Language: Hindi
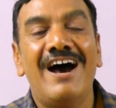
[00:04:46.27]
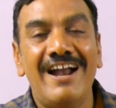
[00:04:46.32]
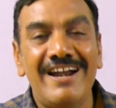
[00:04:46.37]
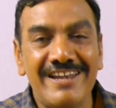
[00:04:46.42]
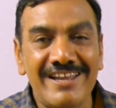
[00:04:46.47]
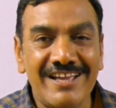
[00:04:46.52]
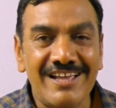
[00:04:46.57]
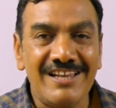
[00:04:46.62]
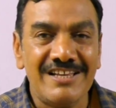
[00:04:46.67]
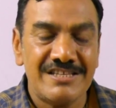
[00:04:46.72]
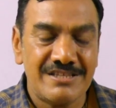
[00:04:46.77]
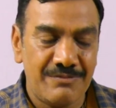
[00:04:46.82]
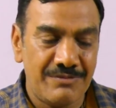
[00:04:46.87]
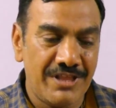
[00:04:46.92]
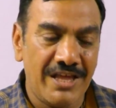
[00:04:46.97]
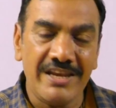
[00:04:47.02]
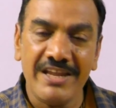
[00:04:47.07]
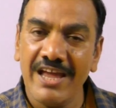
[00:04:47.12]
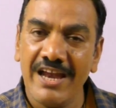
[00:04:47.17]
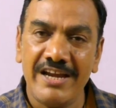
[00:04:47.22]
आर्टिकल
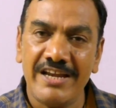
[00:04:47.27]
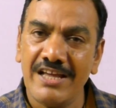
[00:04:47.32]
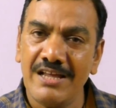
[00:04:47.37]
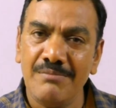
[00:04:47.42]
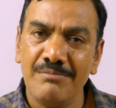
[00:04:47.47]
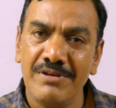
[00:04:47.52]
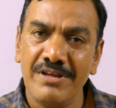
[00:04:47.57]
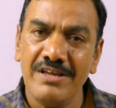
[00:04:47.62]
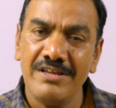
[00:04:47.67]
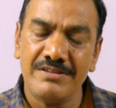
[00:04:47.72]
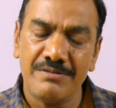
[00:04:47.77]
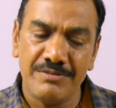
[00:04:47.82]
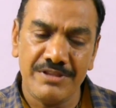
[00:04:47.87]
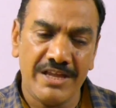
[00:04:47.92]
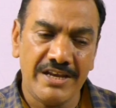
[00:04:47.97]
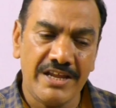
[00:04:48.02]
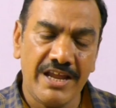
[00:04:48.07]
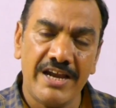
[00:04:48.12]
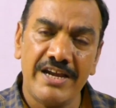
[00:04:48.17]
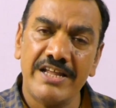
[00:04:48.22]
संविधान के आर्टिकल में
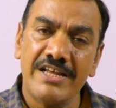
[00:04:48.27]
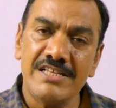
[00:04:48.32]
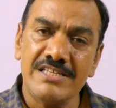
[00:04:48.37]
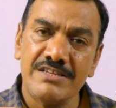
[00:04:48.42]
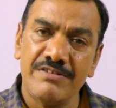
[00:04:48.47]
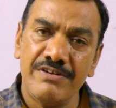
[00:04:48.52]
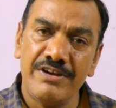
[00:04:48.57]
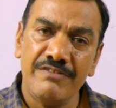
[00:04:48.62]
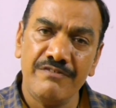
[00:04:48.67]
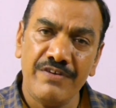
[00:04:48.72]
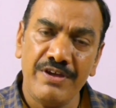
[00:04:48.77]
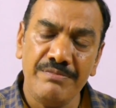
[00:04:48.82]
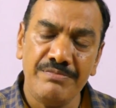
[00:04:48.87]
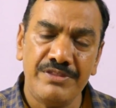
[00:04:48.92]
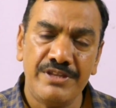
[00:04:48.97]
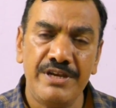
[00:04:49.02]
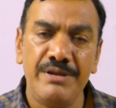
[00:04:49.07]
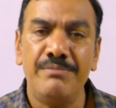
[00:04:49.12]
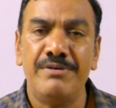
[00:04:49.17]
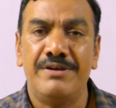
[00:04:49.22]
संविधान के आर्टिकल सेवेंटी फाइव
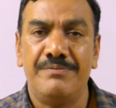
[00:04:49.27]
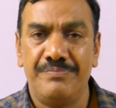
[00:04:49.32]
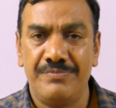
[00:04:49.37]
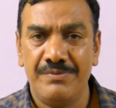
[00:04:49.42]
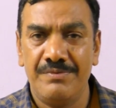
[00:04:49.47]
थ्री में